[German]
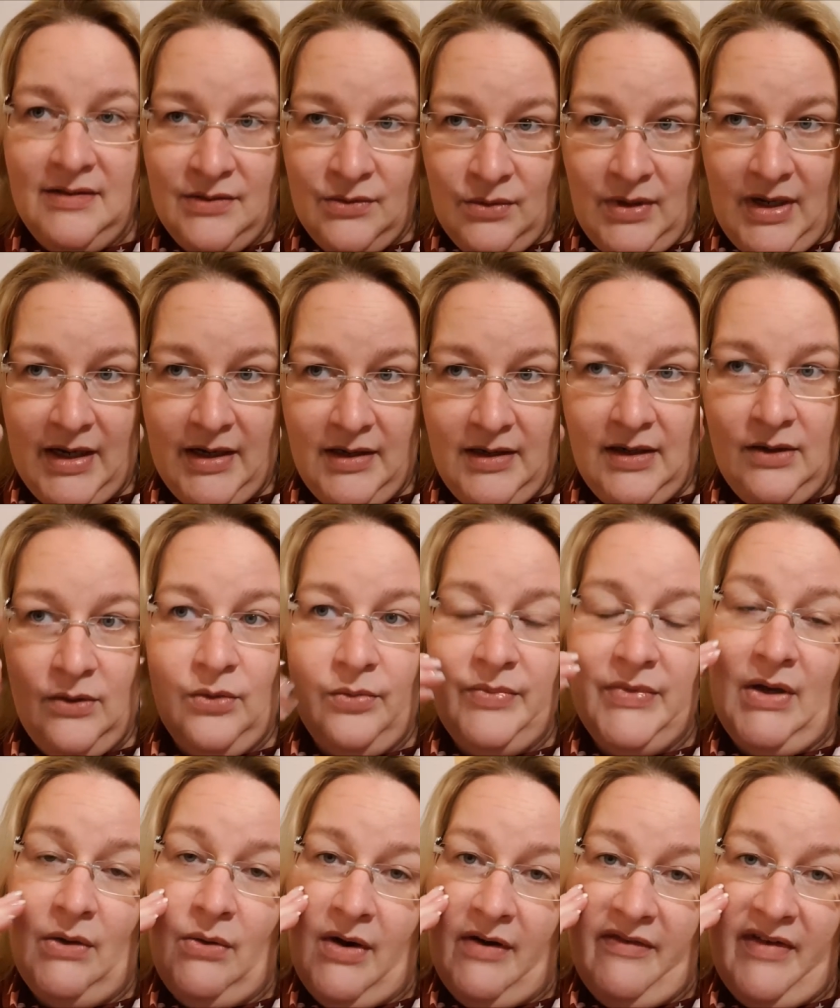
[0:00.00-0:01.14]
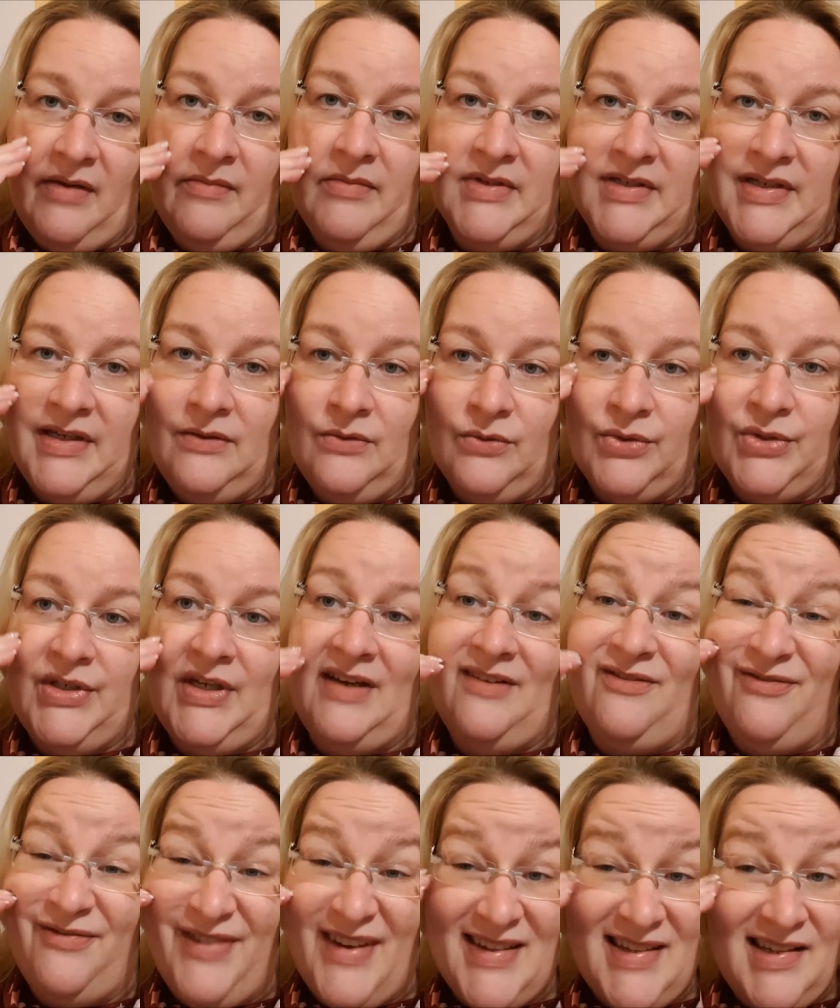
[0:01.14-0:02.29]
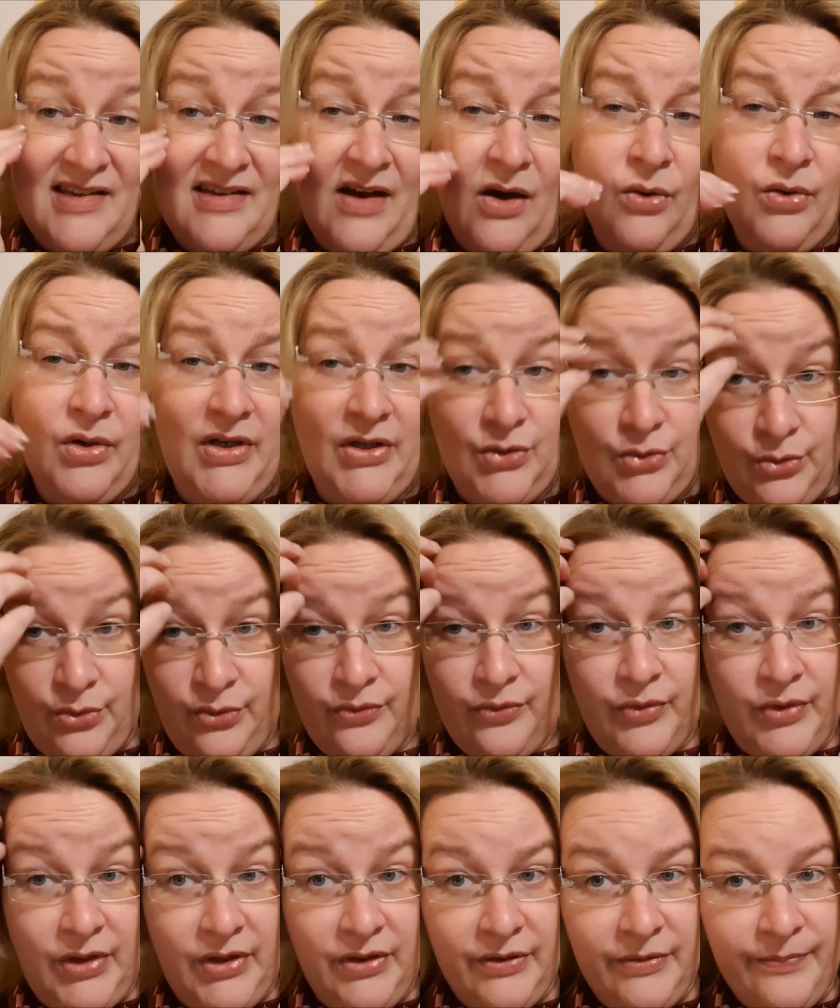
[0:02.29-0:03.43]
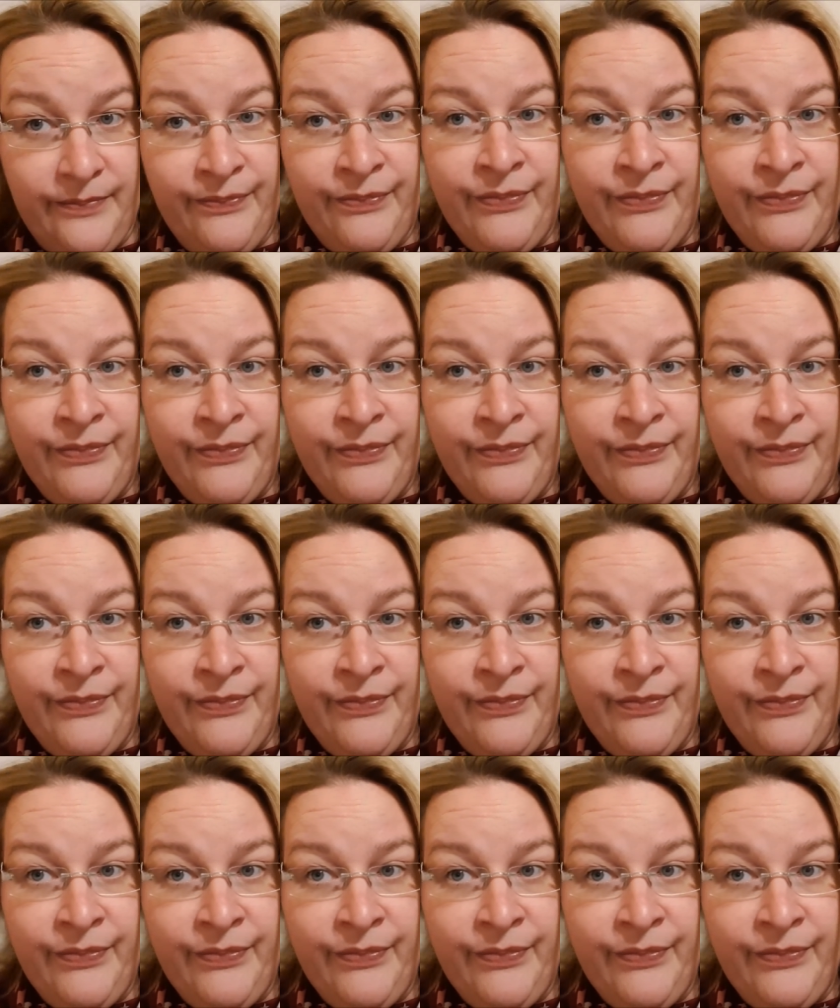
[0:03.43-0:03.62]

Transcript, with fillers: solange da oben Dauerwerbesendung steht, was ich auch nicht schön finde.